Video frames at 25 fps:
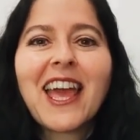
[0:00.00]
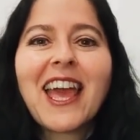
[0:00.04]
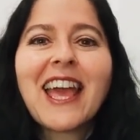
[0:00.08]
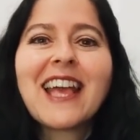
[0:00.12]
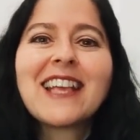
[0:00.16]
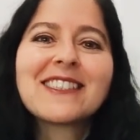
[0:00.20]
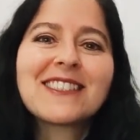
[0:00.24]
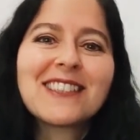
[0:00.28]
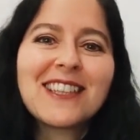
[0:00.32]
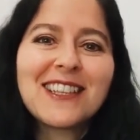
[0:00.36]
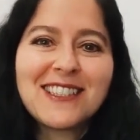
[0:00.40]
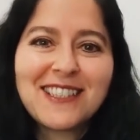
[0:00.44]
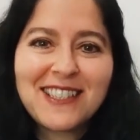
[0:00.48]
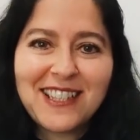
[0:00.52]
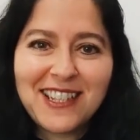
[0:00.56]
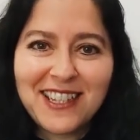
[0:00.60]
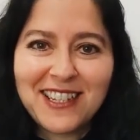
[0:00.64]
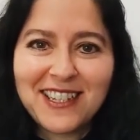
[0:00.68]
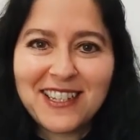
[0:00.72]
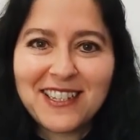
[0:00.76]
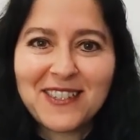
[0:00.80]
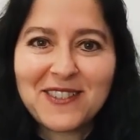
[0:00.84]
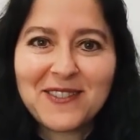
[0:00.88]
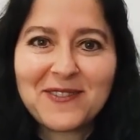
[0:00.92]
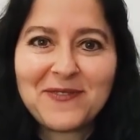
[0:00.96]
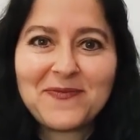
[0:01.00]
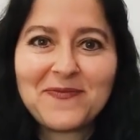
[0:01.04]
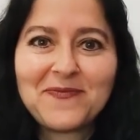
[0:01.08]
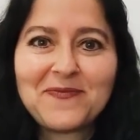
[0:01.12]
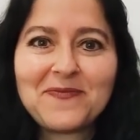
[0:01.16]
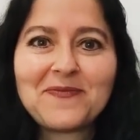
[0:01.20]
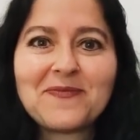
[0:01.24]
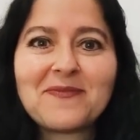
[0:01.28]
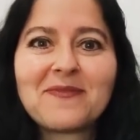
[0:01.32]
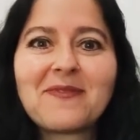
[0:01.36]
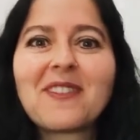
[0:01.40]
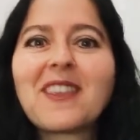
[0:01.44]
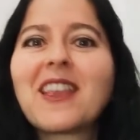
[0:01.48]
Es decir,
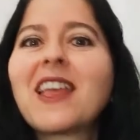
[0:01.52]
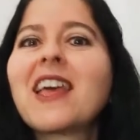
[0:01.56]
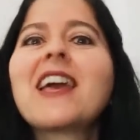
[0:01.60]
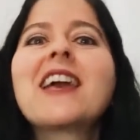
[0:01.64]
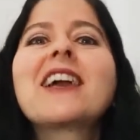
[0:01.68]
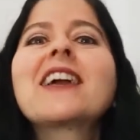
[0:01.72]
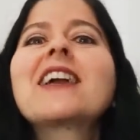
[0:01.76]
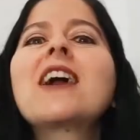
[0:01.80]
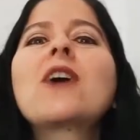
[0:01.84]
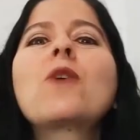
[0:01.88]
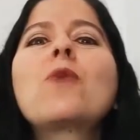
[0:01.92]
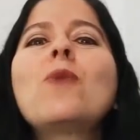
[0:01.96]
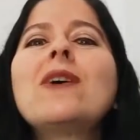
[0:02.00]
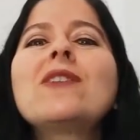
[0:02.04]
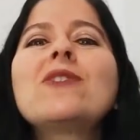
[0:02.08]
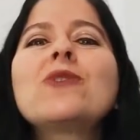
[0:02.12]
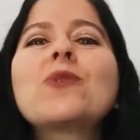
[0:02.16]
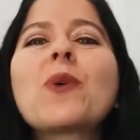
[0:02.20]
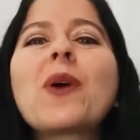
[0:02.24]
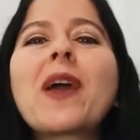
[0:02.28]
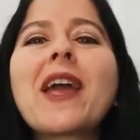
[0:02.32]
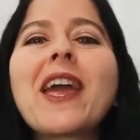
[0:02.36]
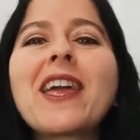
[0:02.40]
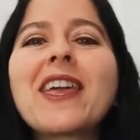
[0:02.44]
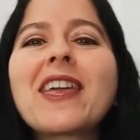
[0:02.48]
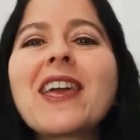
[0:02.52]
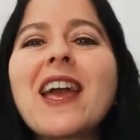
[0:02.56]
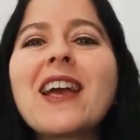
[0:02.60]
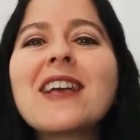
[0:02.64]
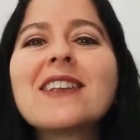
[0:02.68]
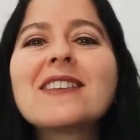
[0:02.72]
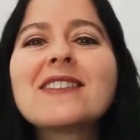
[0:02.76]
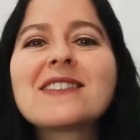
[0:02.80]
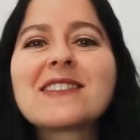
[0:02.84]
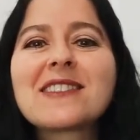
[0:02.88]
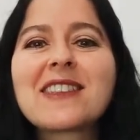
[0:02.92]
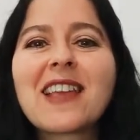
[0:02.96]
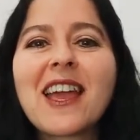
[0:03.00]
que cuando ella
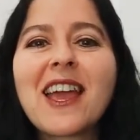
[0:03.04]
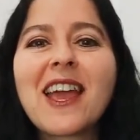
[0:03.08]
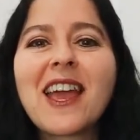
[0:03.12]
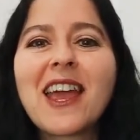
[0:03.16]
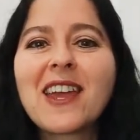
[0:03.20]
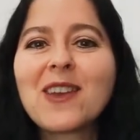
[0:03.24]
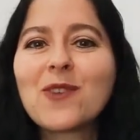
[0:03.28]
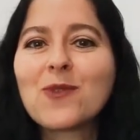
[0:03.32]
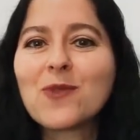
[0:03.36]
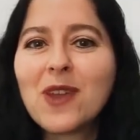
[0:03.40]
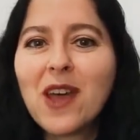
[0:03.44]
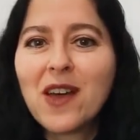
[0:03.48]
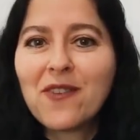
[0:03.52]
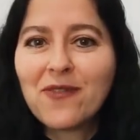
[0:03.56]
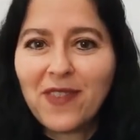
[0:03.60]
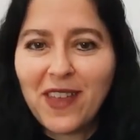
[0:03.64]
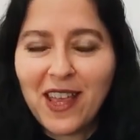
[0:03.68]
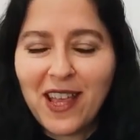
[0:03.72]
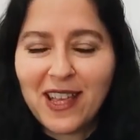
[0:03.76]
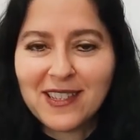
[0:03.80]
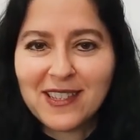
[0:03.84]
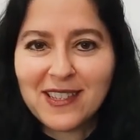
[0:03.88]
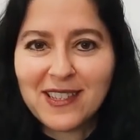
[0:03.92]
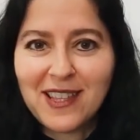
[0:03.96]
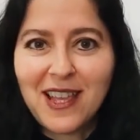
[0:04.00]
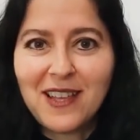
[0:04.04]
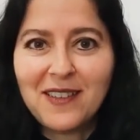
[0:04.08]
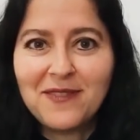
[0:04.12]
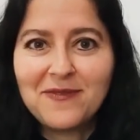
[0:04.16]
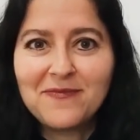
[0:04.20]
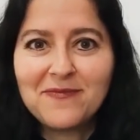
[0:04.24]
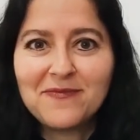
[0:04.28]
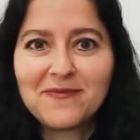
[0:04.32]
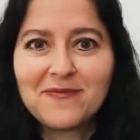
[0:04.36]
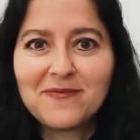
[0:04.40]
esté en una fiesta,